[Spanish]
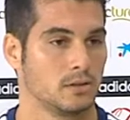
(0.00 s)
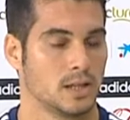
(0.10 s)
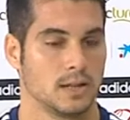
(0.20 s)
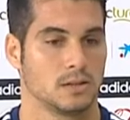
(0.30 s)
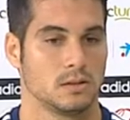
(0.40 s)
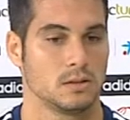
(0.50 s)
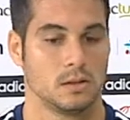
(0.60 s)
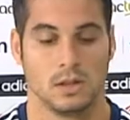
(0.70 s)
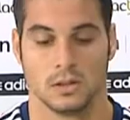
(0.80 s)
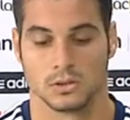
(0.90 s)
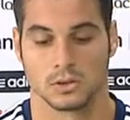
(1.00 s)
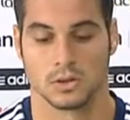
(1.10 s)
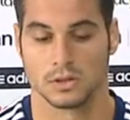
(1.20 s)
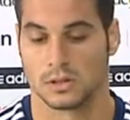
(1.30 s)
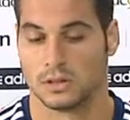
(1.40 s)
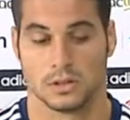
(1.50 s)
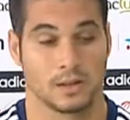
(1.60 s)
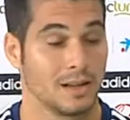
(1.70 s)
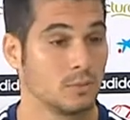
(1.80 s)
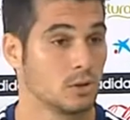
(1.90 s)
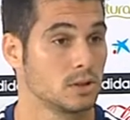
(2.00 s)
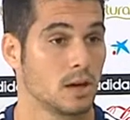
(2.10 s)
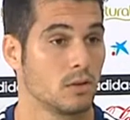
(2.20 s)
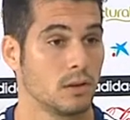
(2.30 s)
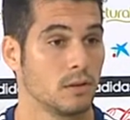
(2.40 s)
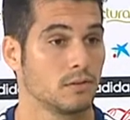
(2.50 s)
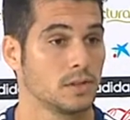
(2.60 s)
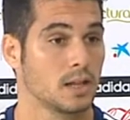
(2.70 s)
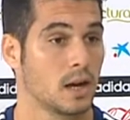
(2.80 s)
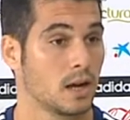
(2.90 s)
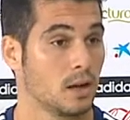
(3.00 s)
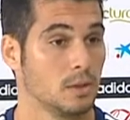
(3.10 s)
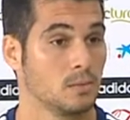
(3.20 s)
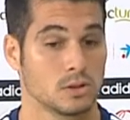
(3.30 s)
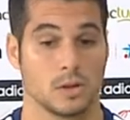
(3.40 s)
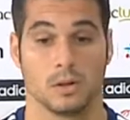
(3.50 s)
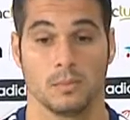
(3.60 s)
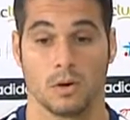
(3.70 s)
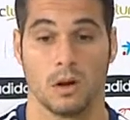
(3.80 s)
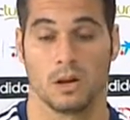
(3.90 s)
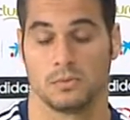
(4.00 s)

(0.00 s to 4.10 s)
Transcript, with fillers: O sea, esto, nosotros tenemos nuestra condición física que ahora mismo se puede mejorar,